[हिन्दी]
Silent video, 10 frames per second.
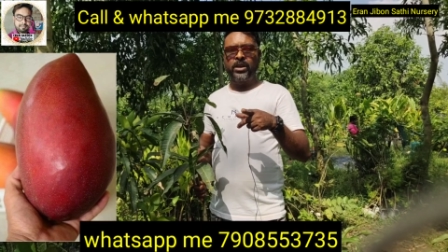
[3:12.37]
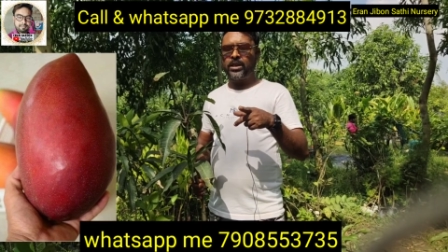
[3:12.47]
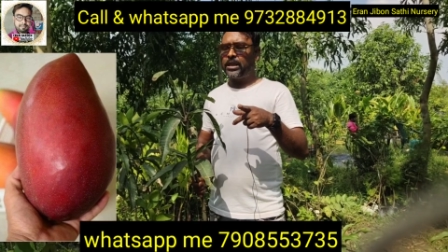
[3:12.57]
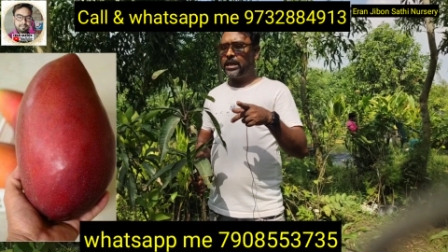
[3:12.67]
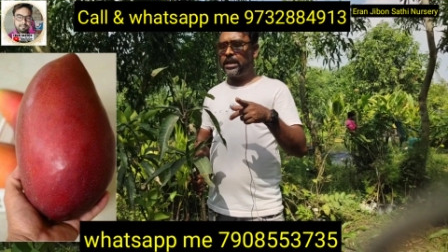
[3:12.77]

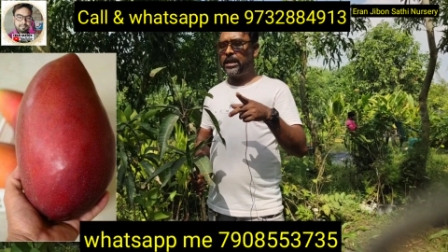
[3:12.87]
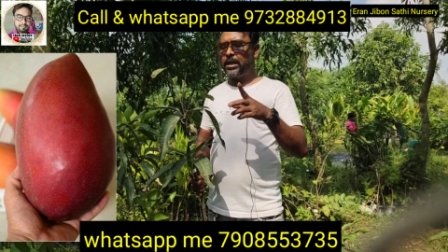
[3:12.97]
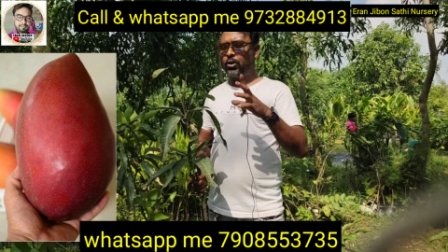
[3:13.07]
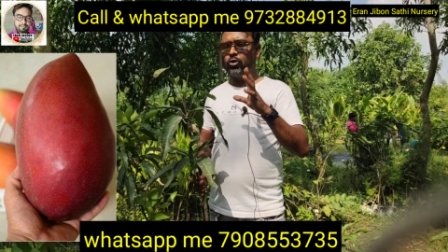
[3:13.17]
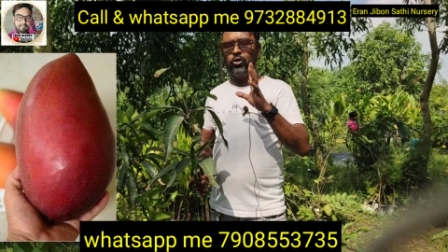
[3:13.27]
कि
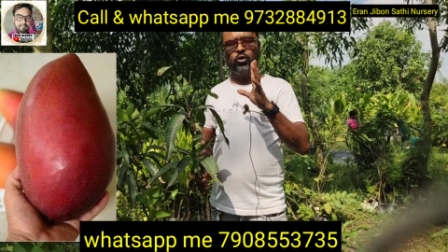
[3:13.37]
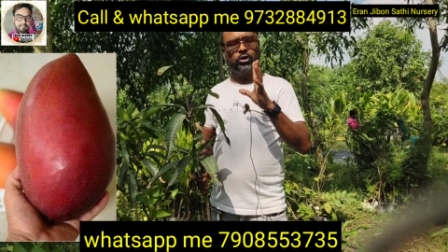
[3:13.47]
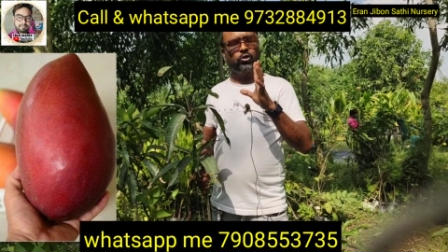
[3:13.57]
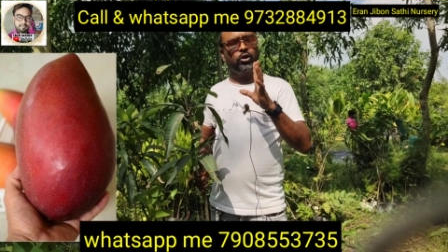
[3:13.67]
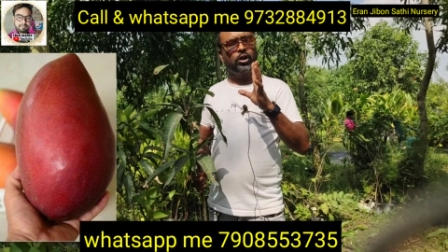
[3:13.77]
वो
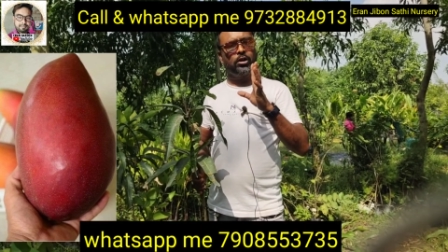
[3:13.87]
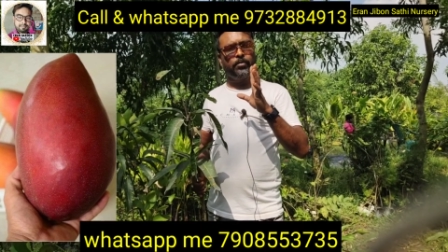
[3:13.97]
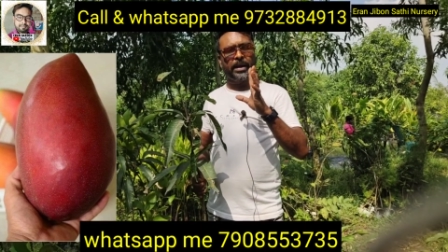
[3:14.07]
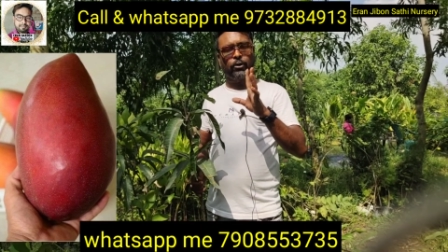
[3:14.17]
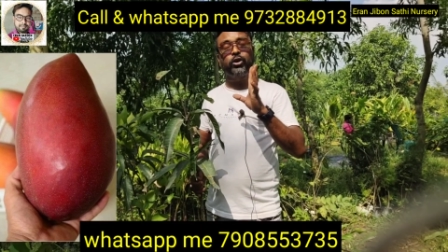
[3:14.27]
जो
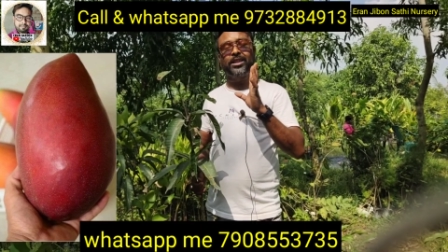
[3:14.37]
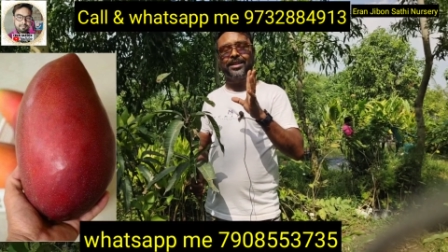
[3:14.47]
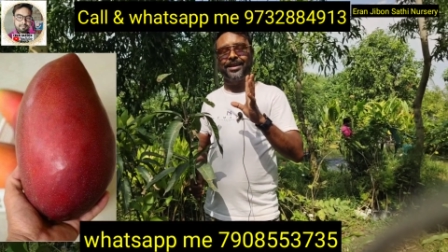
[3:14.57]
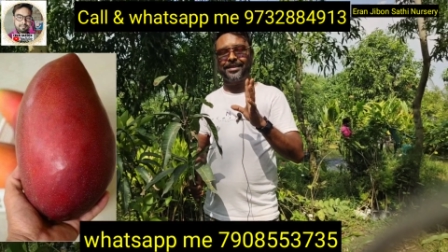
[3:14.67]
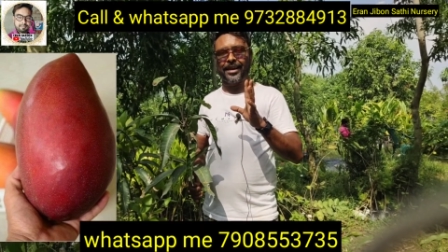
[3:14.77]
मैंगो
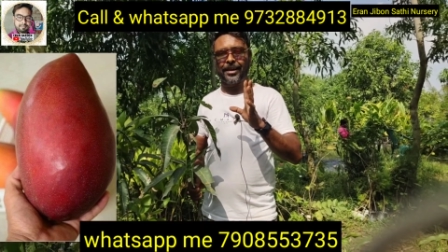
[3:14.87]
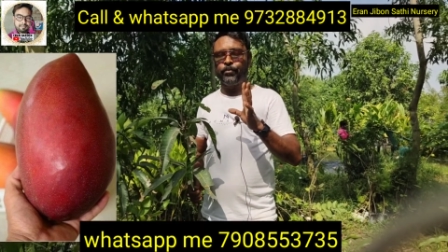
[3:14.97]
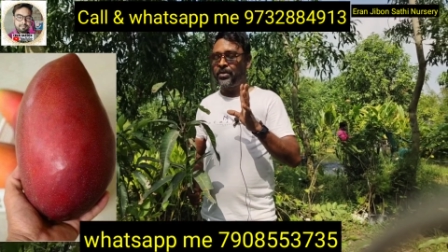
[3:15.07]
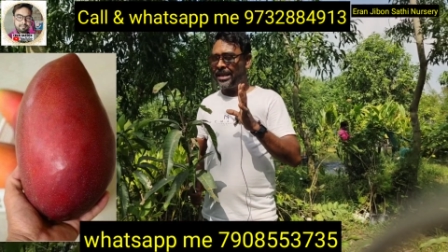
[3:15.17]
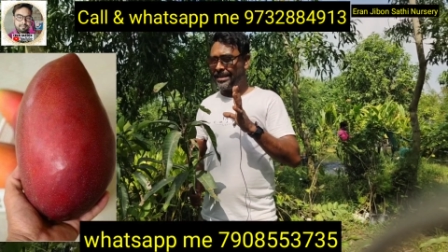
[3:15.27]
कितना अच्छा है
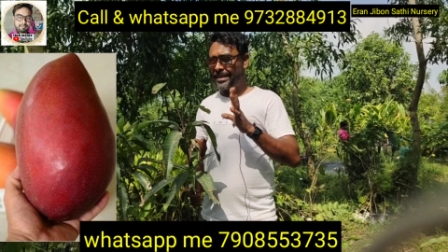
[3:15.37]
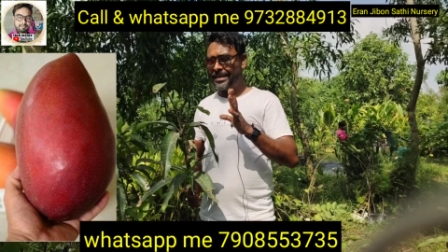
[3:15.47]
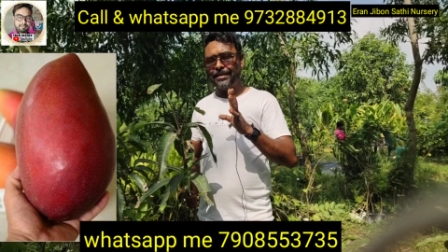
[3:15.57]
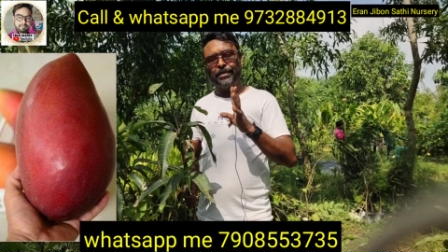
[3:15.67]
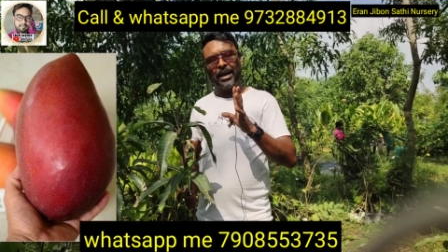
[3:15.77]

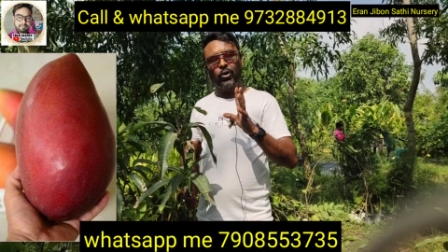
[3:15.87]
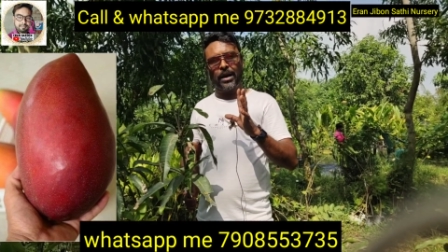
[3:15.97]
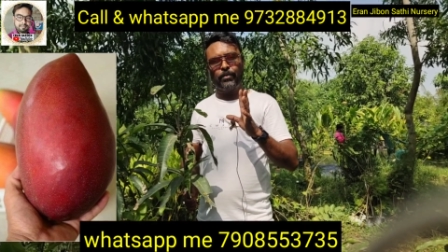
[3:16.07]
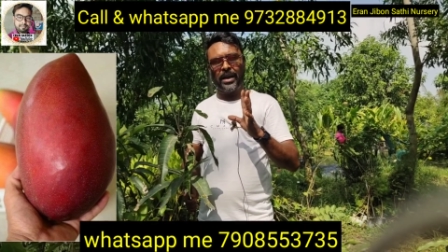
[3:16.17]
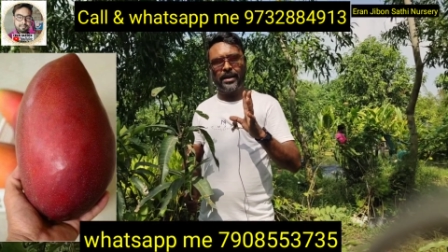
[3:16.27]
जिनसिंग मैंगो
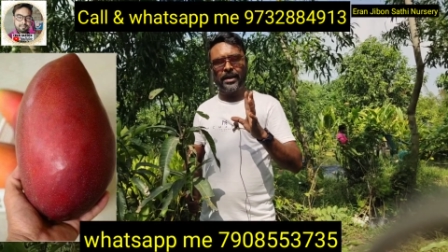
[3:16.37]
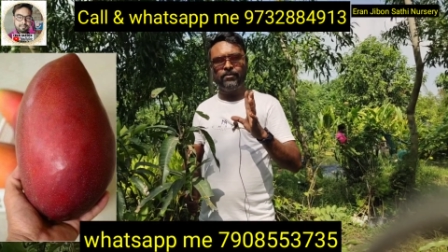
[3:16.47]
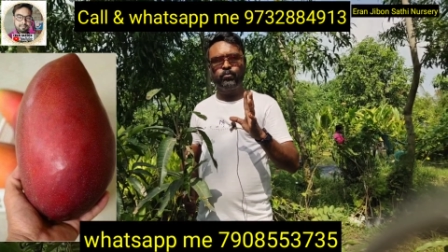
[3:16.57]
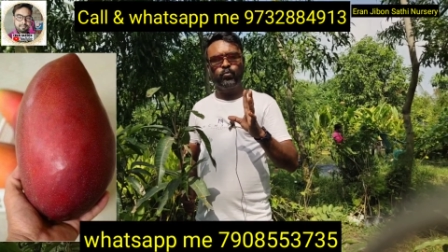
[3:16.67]
का प्लांट है